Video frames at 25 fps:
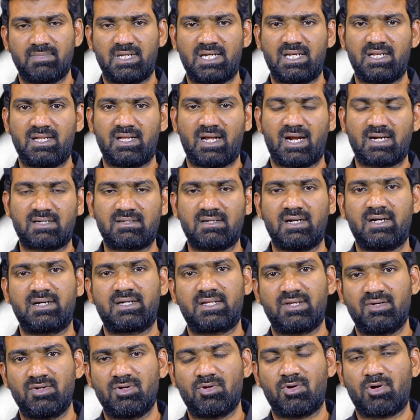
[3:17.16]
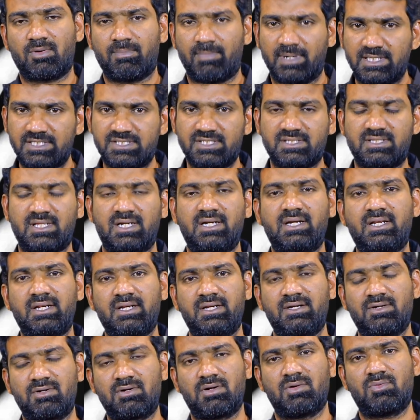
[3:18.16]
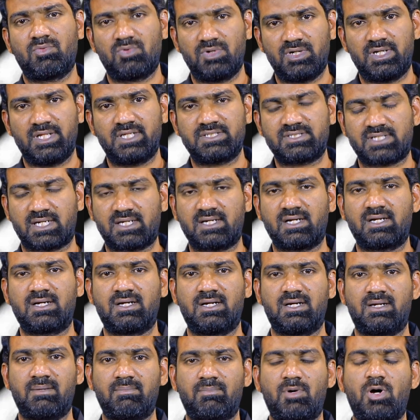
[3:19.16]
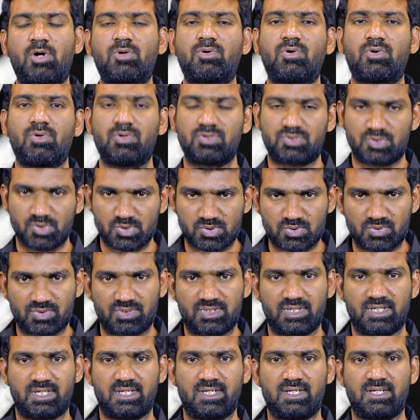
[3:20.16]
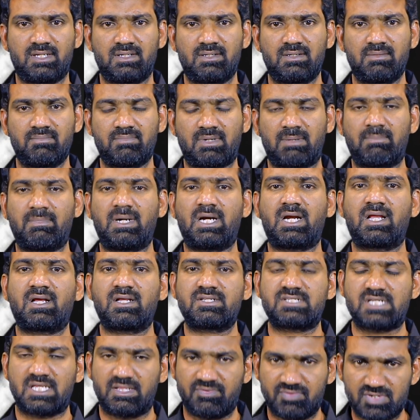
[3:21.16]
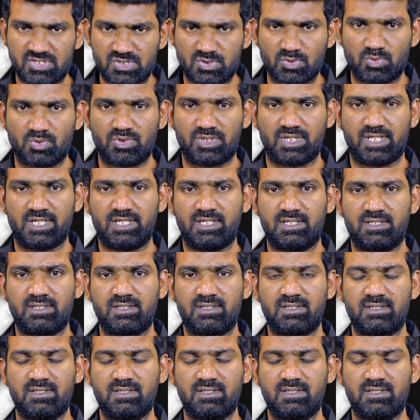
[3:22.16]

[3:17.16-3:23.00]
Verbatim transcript: మరి అట్లాంటి టైంలో ఒక మంచి తండ్రి ఇంట్లో ఉండి చక్కగా బాగోగులు చూసుకుంటుంటే బ్రహ్మాండంగా చదివిస్తూ ఉంటే